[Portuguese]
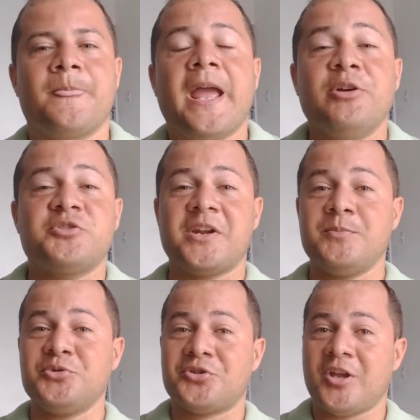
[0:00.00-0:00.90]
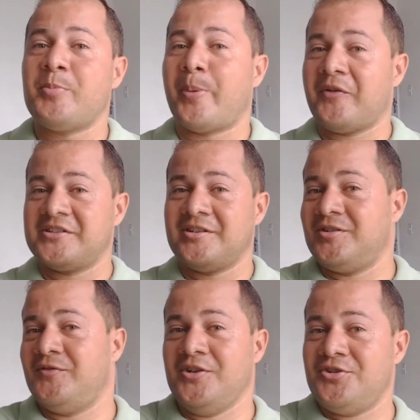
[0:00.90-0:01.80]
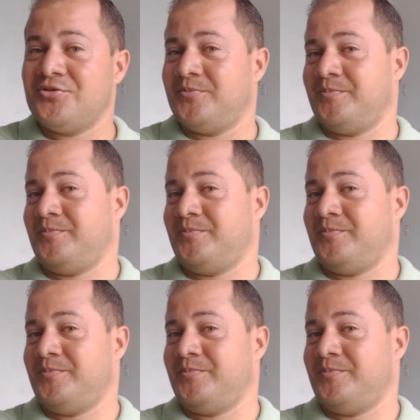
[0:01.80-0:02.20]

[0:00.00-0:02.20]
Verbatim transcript: Eu esperei muito tempo para fazer esse vídeo.